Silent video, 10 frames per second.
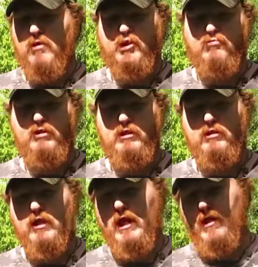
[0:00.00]
Moi je vous
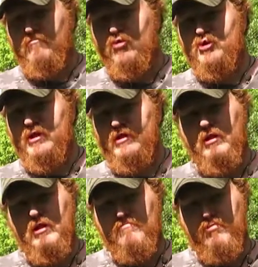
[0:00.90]
dis à la
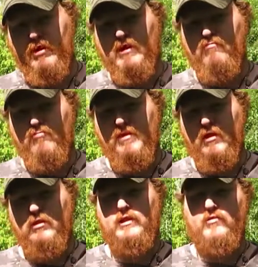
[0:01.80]
prochaine, portez-vous
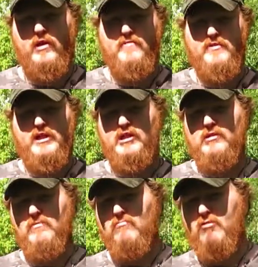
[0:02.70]
bien, et dans la vie il n'y a
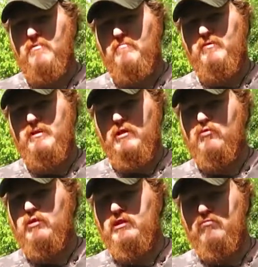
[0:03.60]
jamais de problème, il n'y a
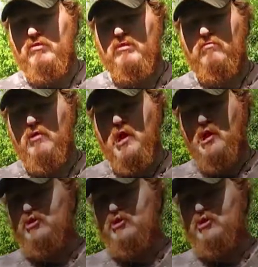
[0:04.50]
que des solutions.